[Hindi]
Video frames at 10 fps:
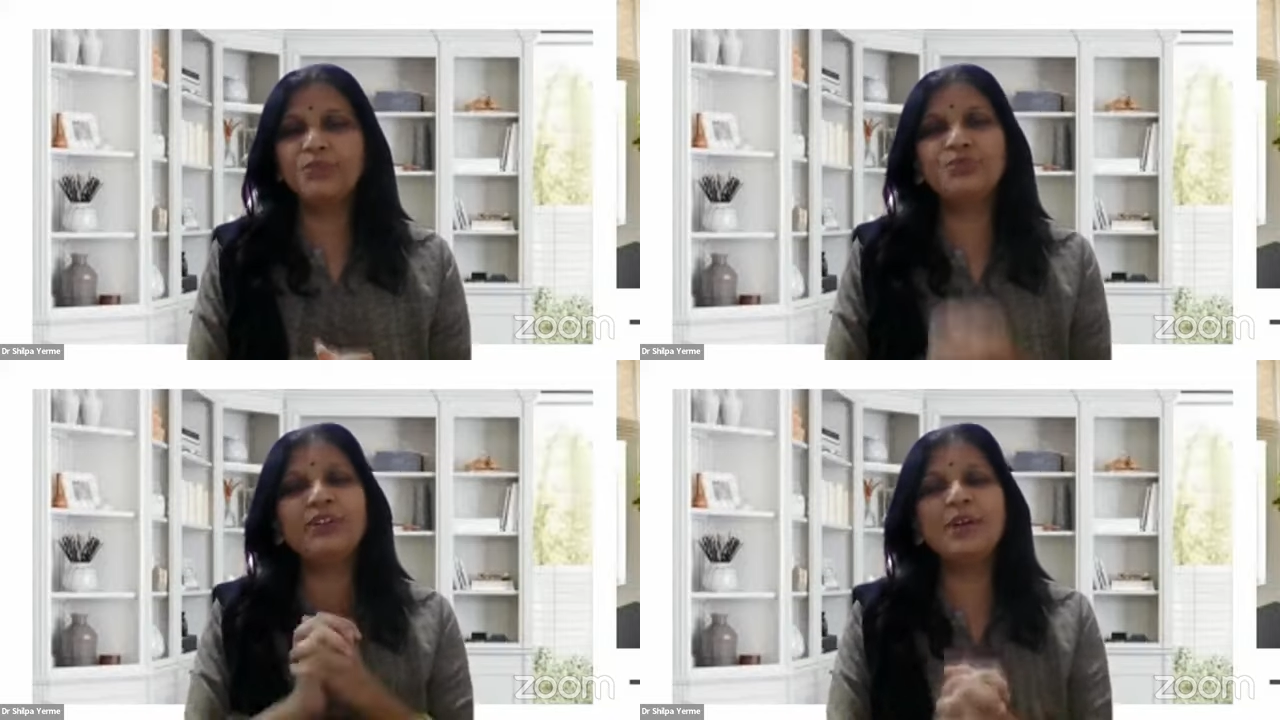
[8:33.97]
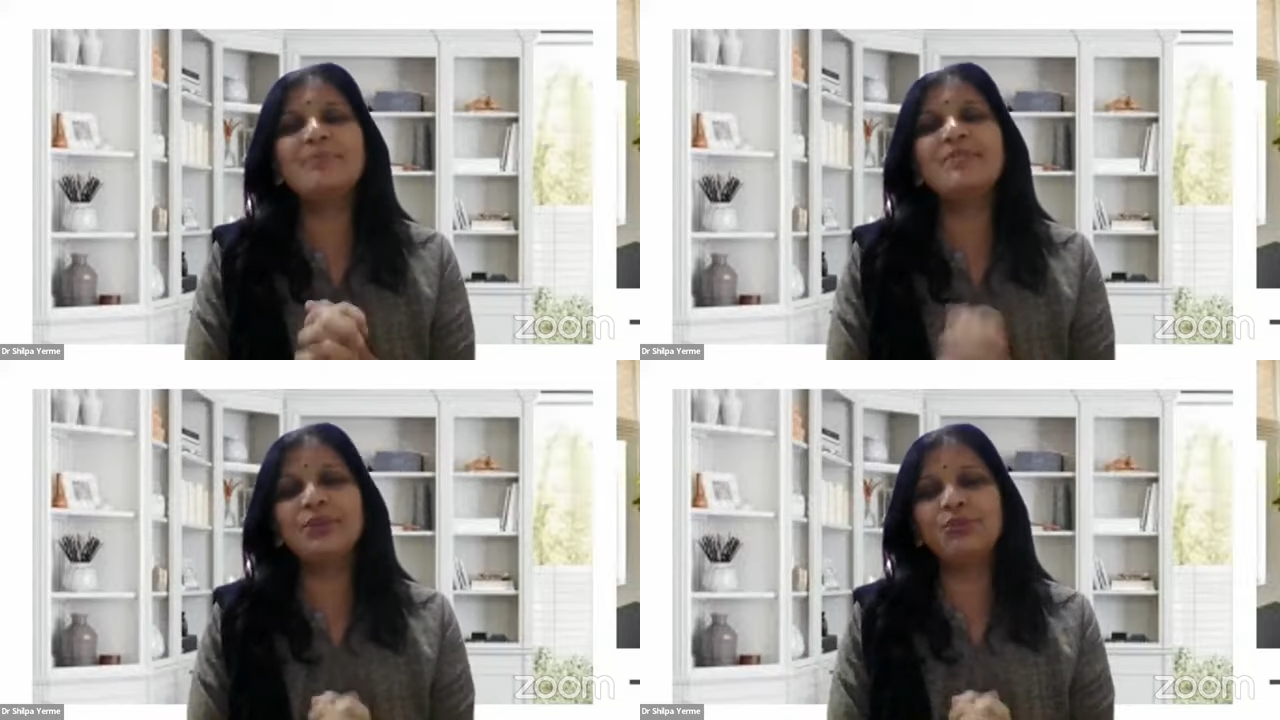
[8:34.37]
उठ
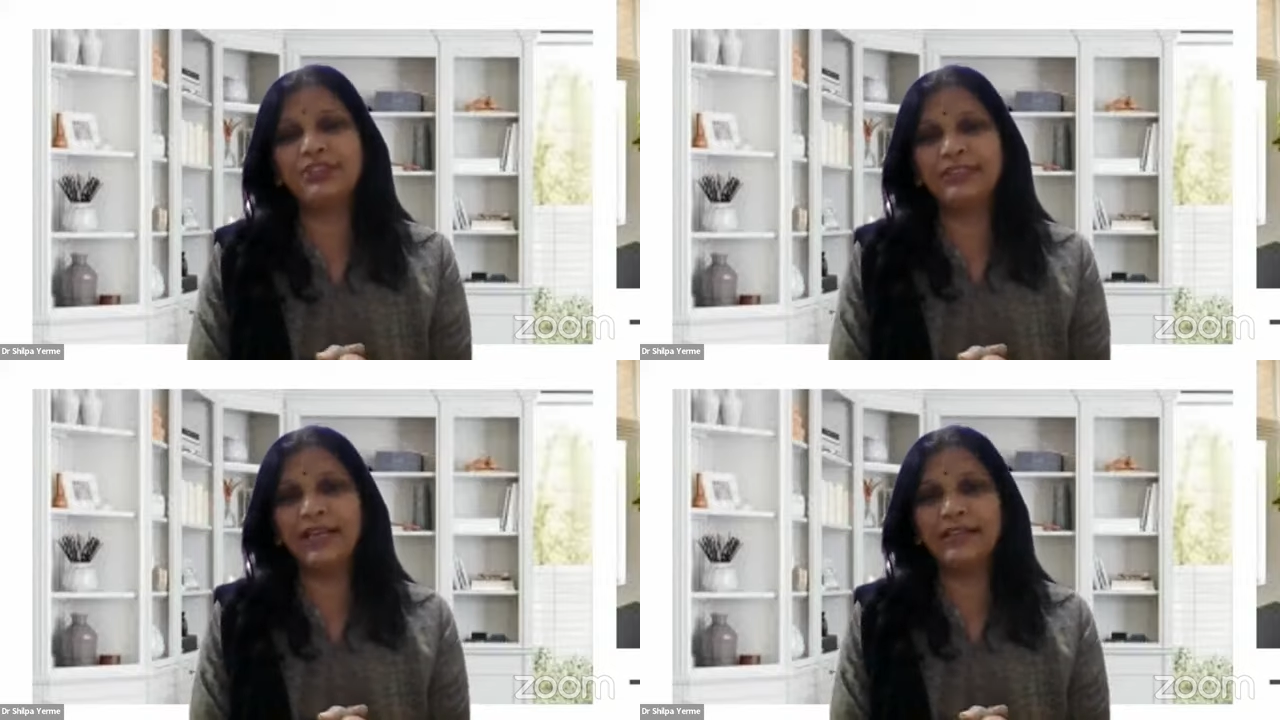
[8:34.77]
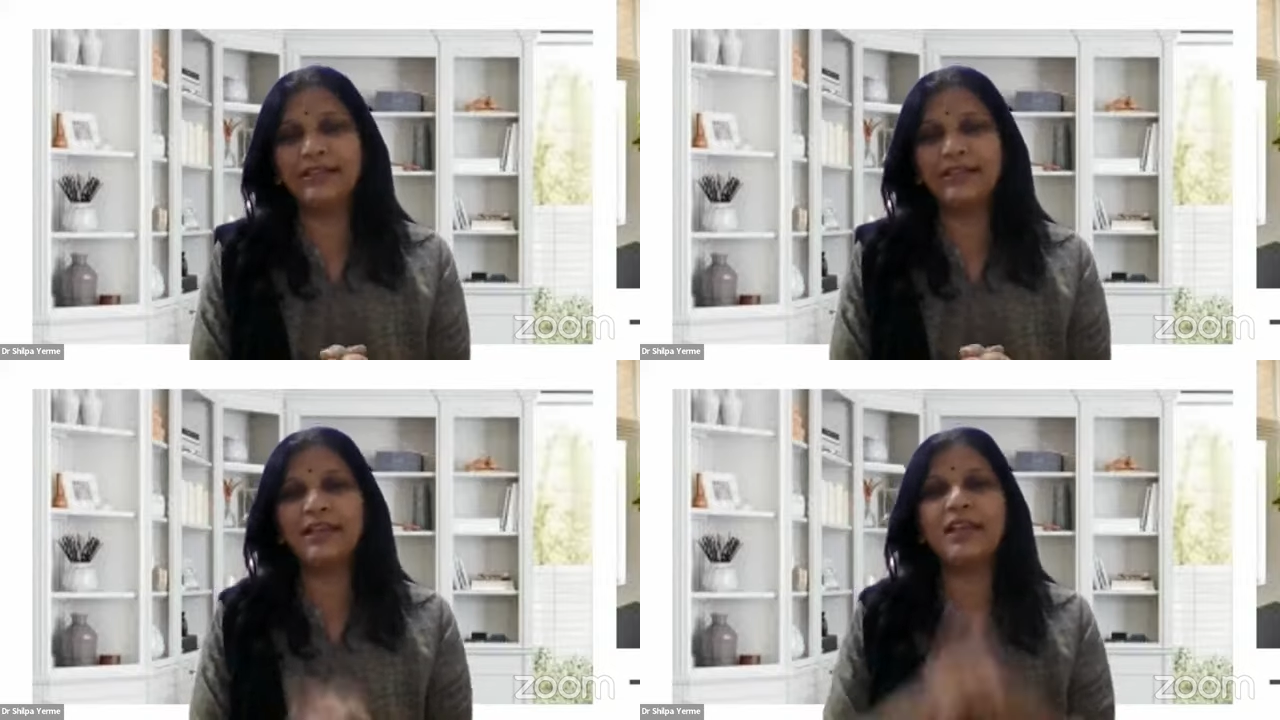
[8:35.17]
हमसे उठता
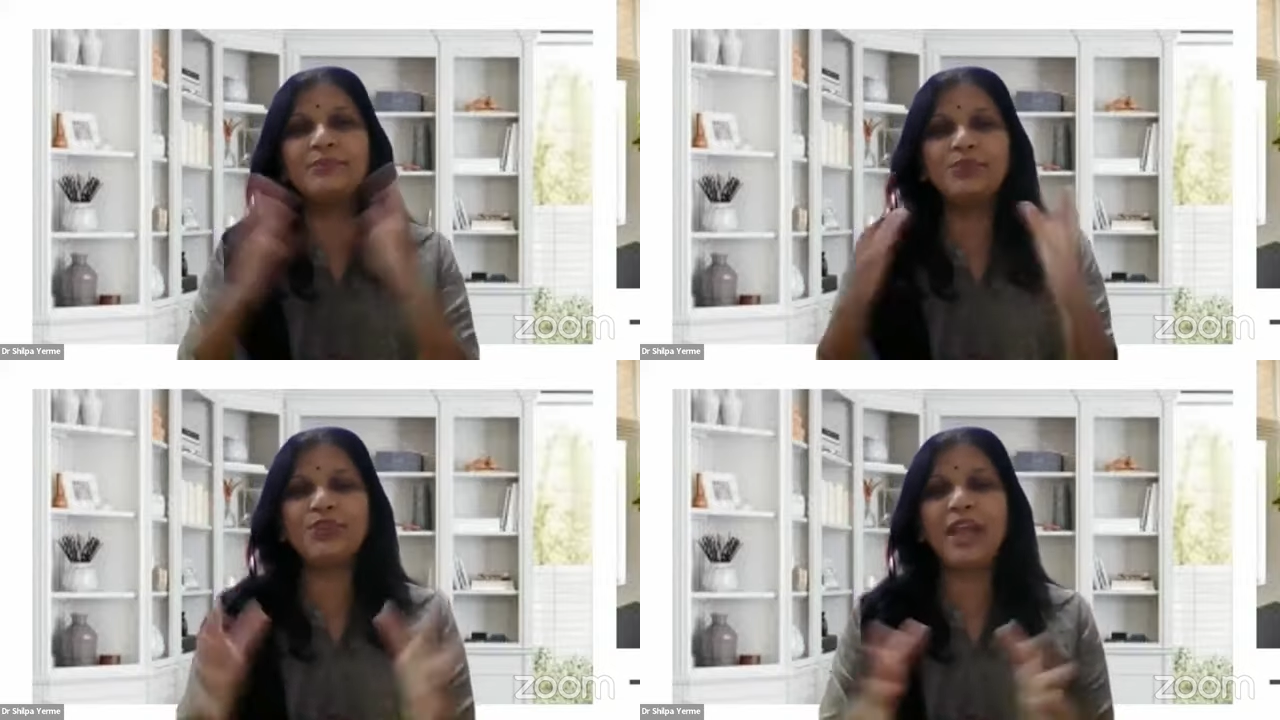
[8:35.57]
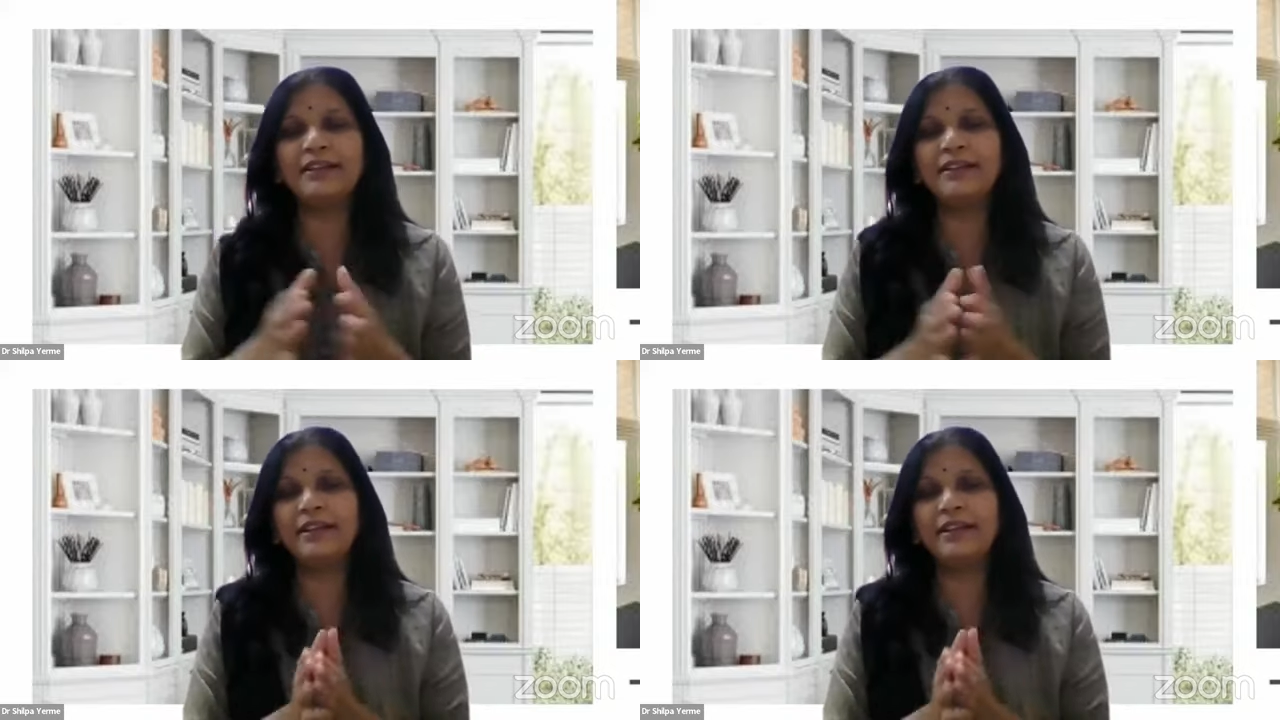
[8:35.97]
नहीं हम तो क्या
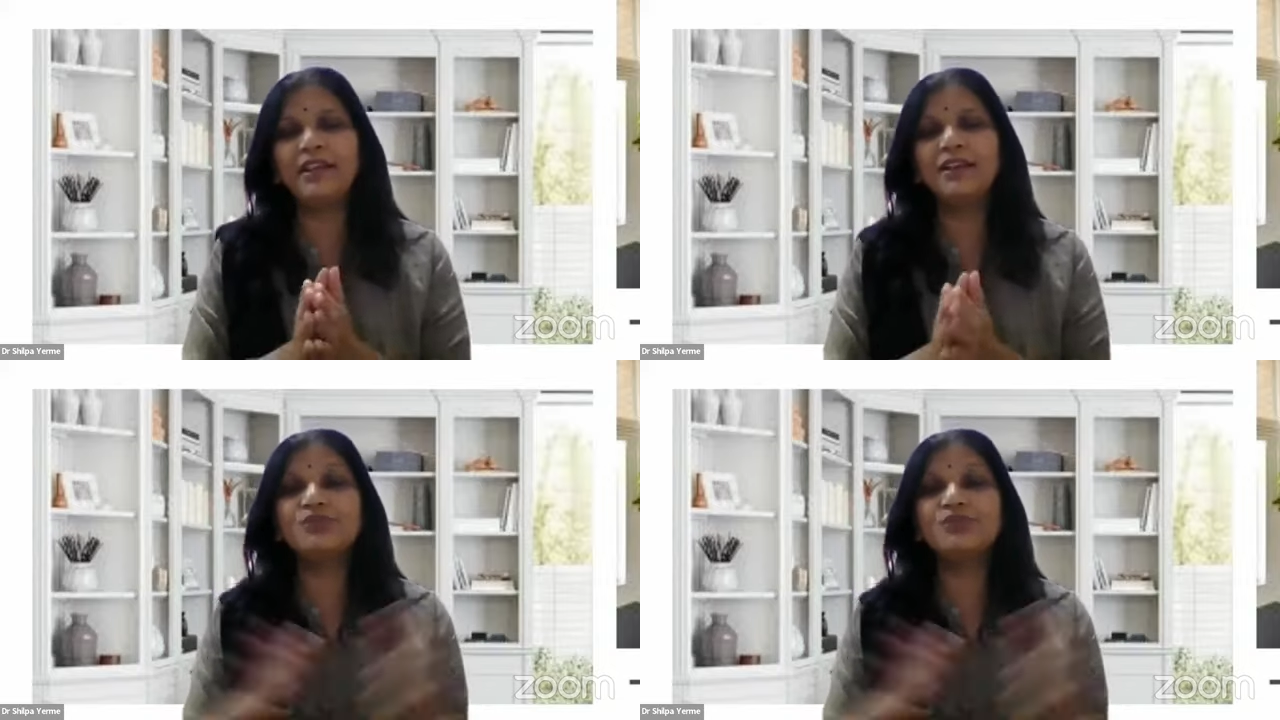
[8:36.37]
करेंगे